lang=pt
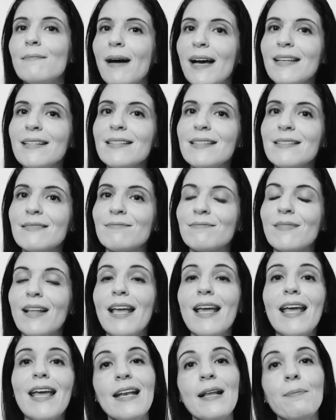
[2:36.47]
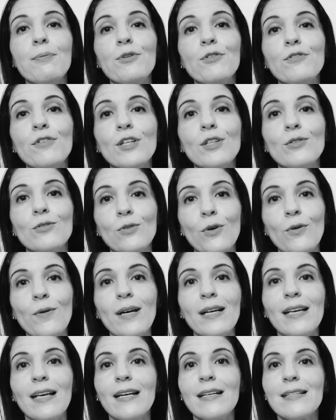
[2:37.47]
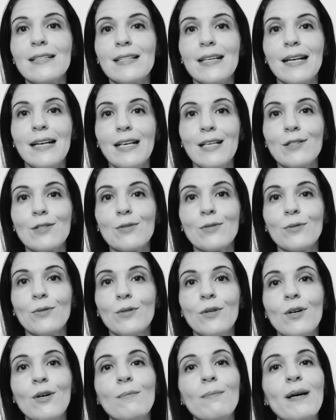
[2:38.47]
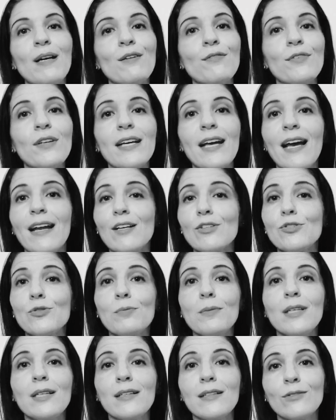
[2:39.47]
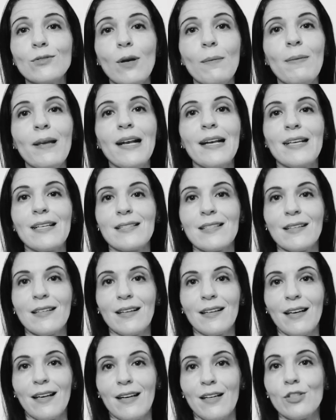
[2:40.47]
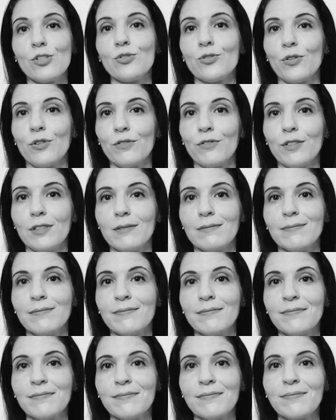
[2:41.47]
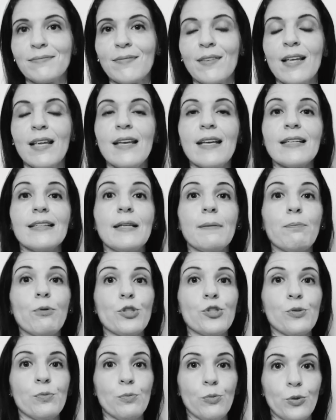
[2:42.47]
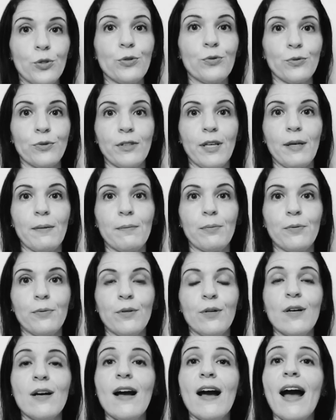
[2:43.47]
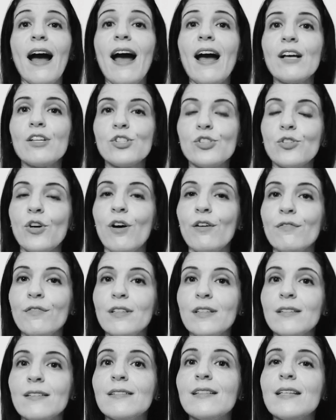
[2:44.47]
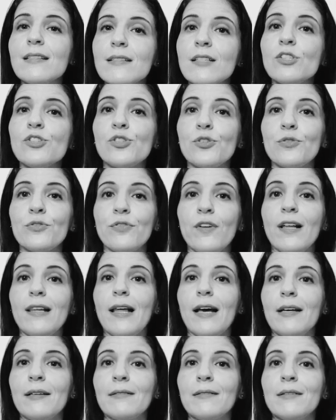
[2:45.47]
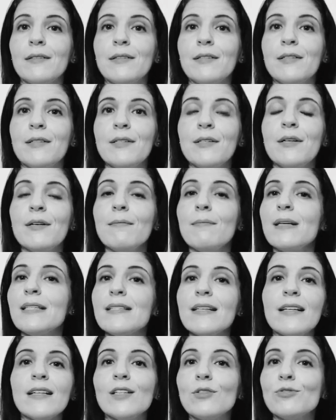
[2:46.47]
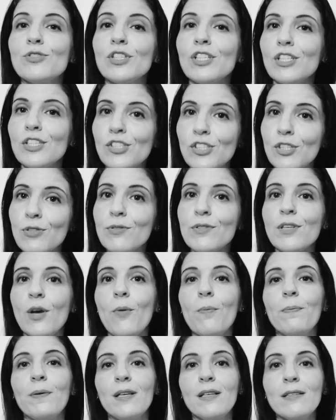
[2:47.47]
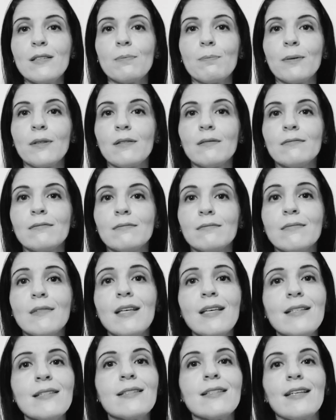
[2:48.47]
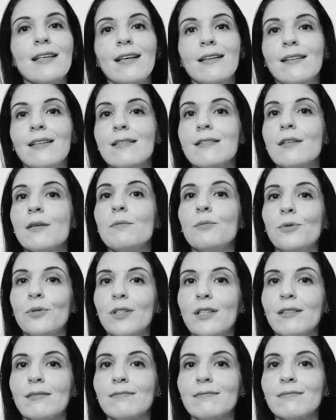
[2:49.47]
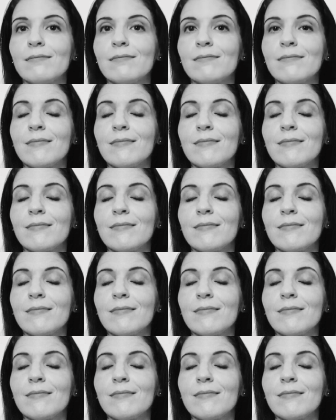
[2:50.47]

Mas ele aproveitou aquele silêncio para ficar admirando a beleza daquela jovem. Depois de muito tempo, a jovem decidiu falar, mas ela não dirigiu-se ao príncipe, e sim à testemunha.